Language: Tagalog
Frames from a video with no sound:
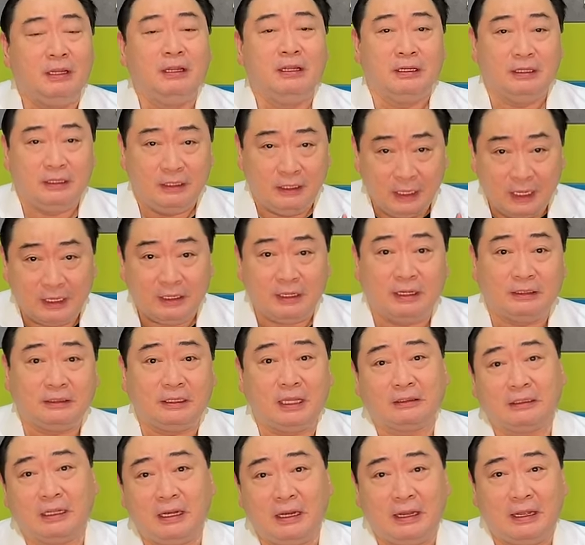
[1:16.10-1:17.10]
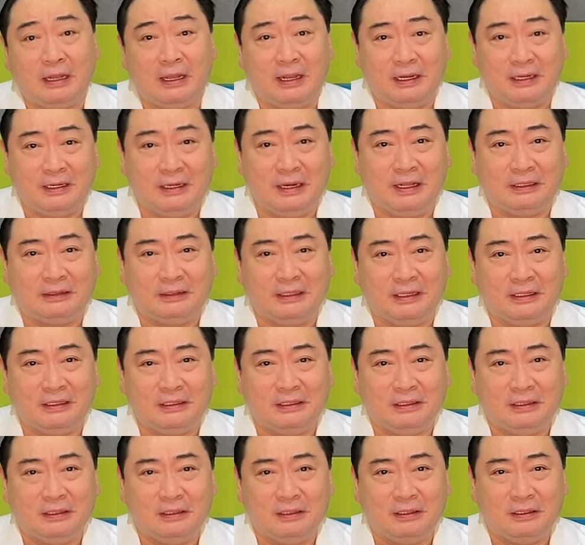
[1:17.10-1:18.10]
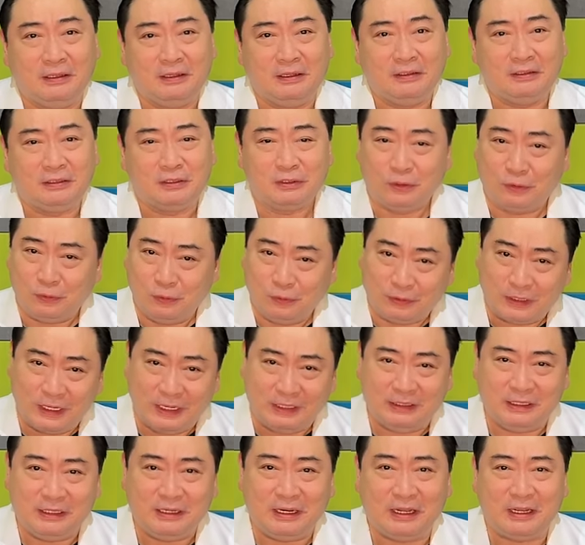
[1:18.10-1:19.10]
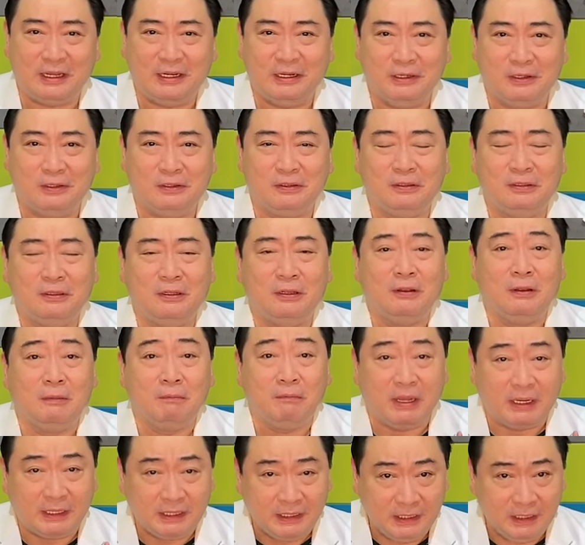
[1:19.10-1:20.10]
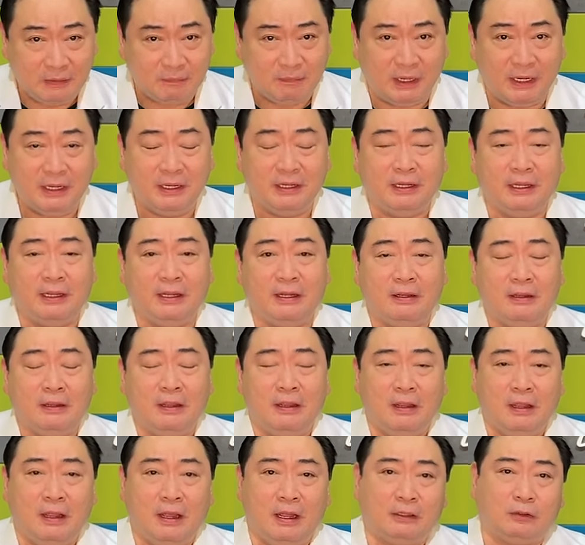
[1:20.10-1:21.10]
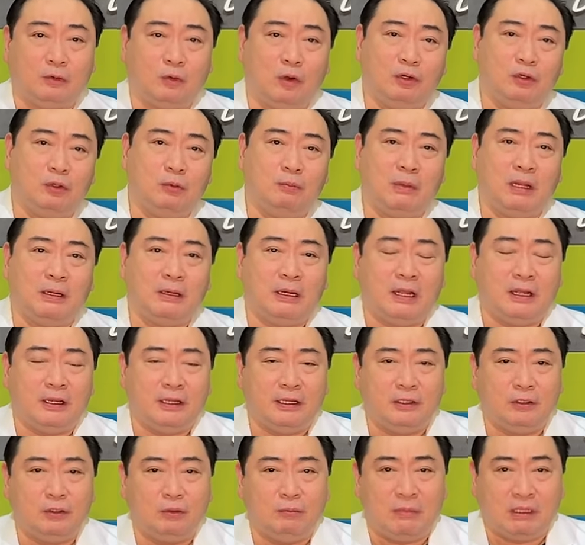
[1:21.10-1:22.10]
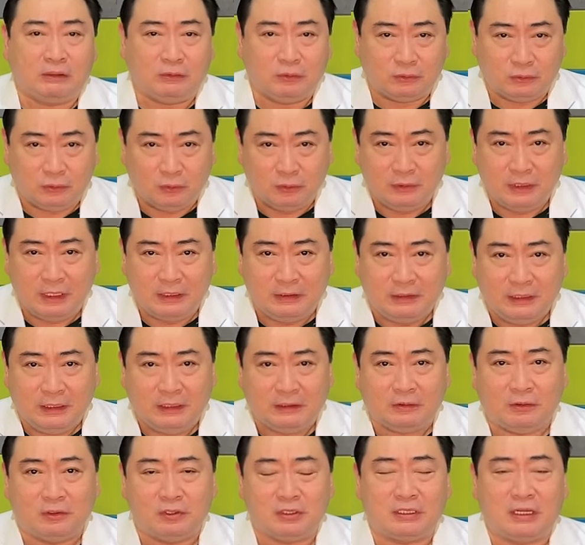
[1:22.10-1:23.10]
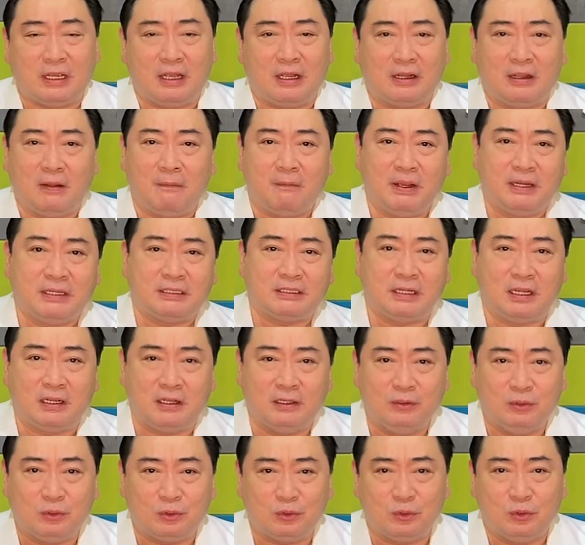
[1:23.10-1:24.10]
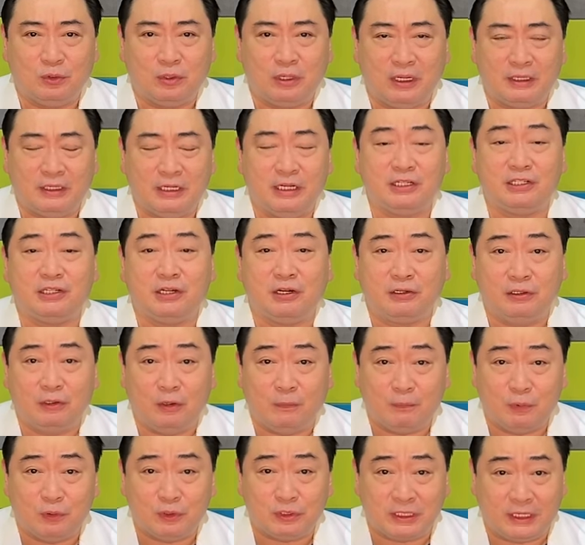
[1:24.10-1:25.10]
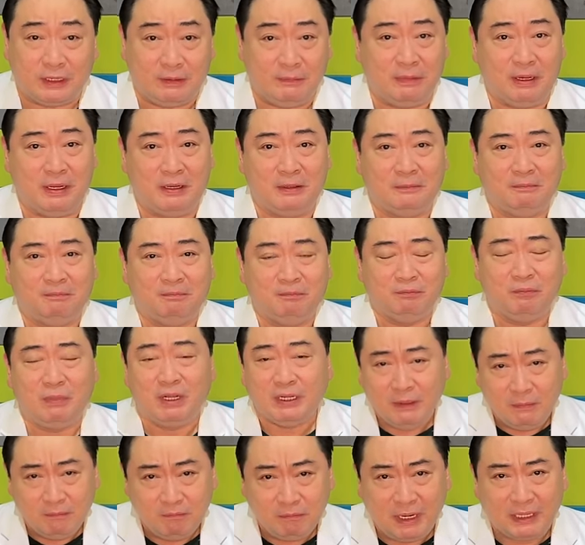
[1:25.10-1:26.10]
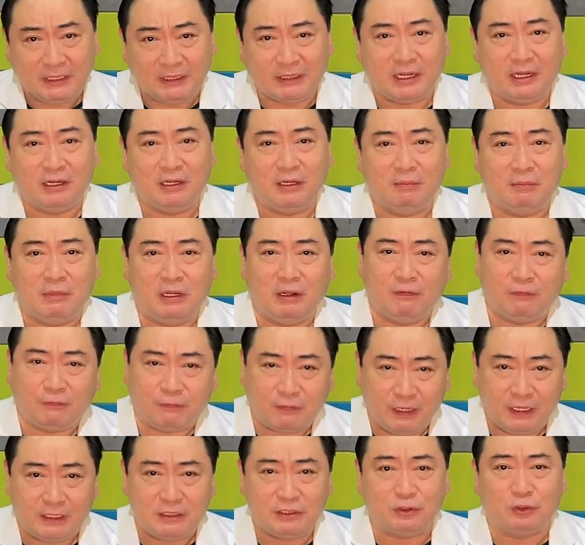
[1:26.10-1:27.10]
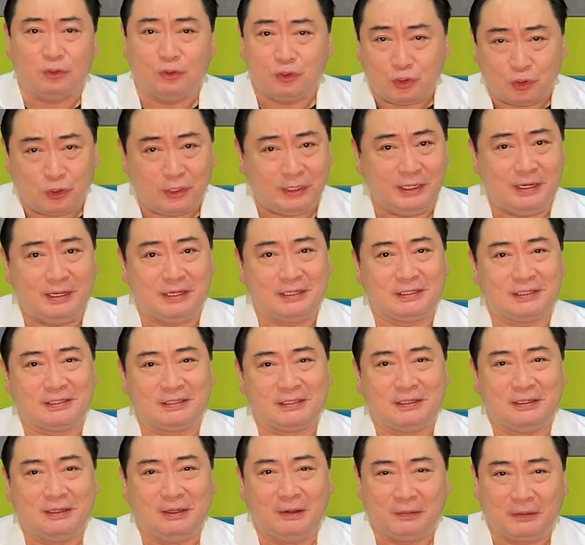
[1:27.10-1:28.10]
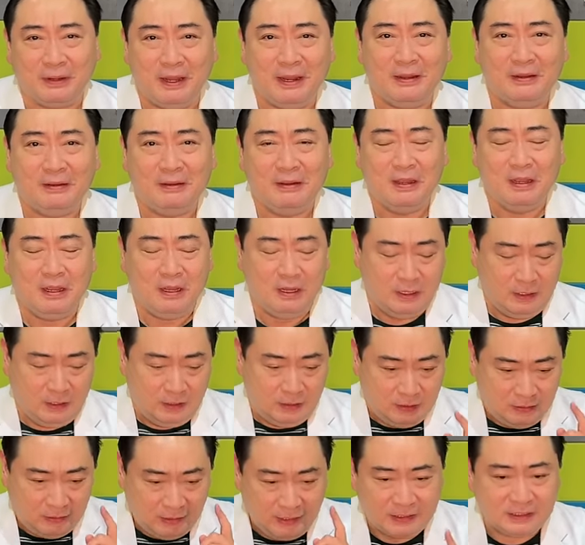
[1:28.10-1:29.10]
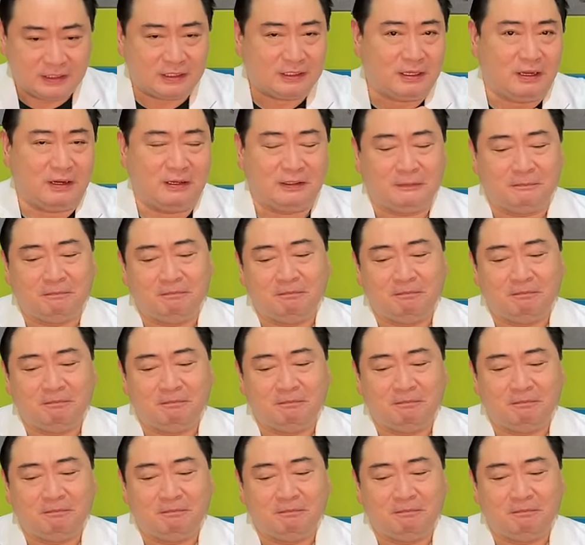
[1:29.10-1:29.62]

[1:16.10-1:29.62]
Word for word: Yan ang tatalakayin natin. So kung ready na kayo, makinig maigi, at kung ano man ang inyong matutunan dito sa Gabay sa Kalusugan, i-share nyo po sa iba. Mag-invite kayo ng mga friends to join us. Okay? Let's start.